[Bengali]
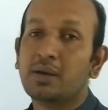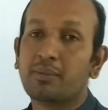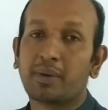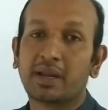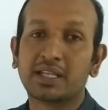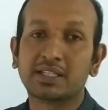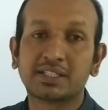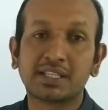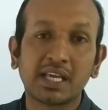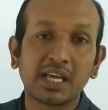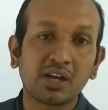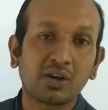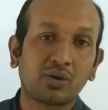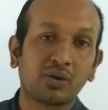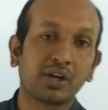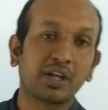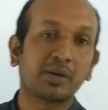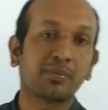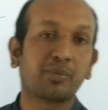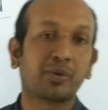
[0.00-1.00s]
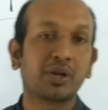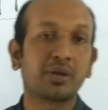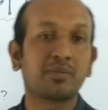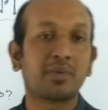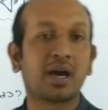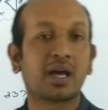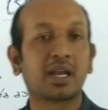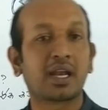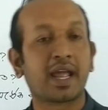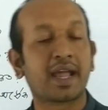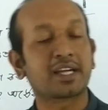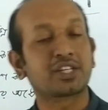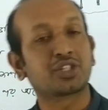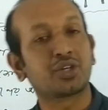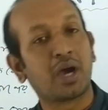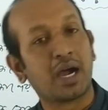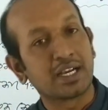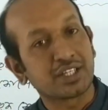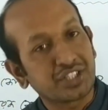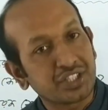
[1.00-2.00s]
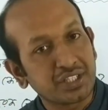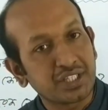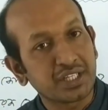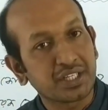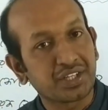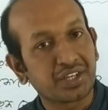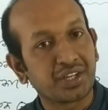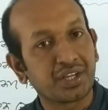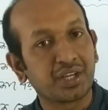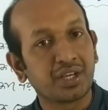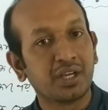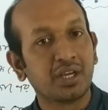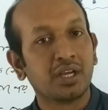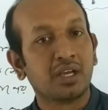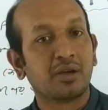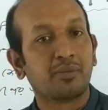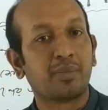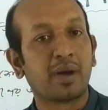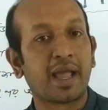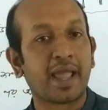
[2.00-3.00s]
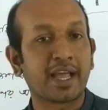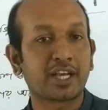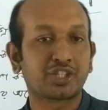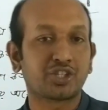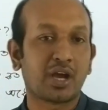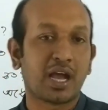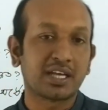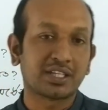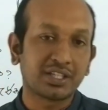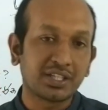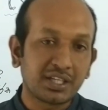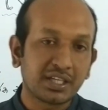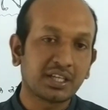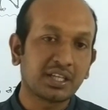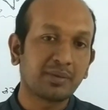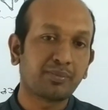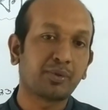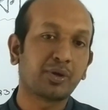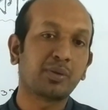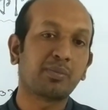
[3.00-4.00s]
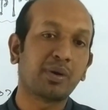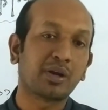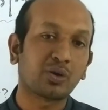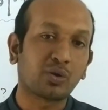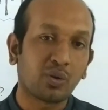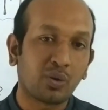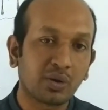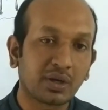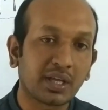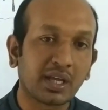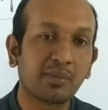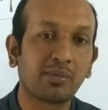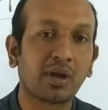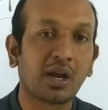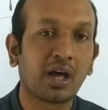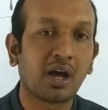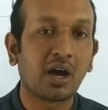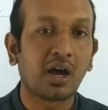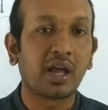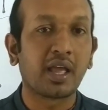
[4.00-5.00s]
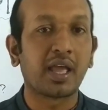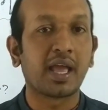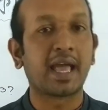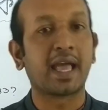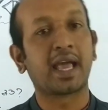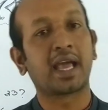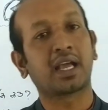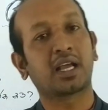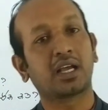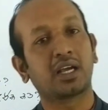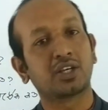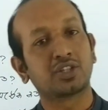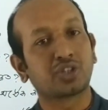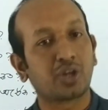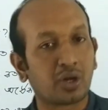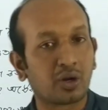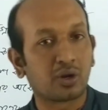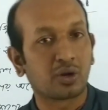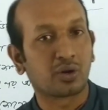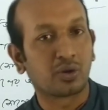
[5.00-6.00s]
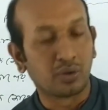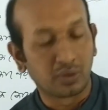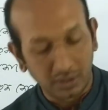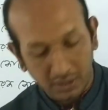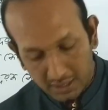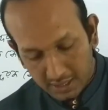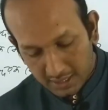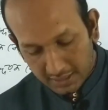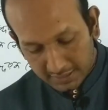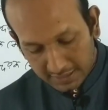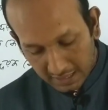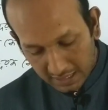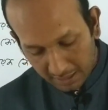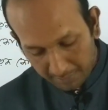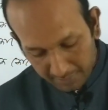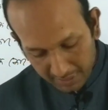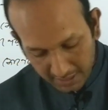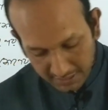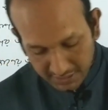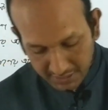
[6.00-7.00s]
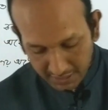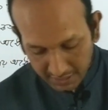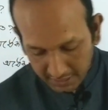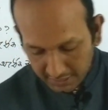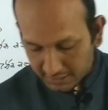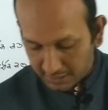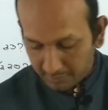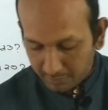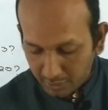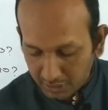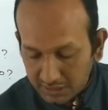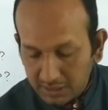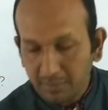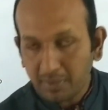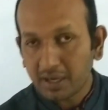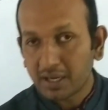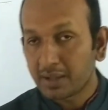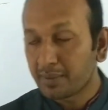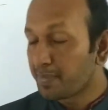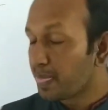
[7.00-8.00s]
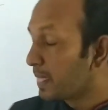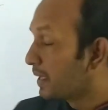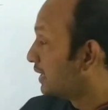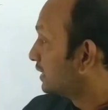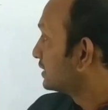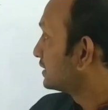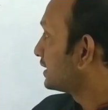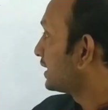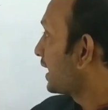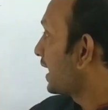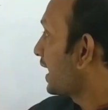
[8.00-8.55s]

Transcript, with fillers: মানে যে কোণের পরিমাণ একশো ডিগ্রি বা একশো ডিগ্রি পরিমাণ কোণকে বলা হয় এক সরল কোণ তাহলে আমরা সেক্ষেত্রে বলতে পারি যে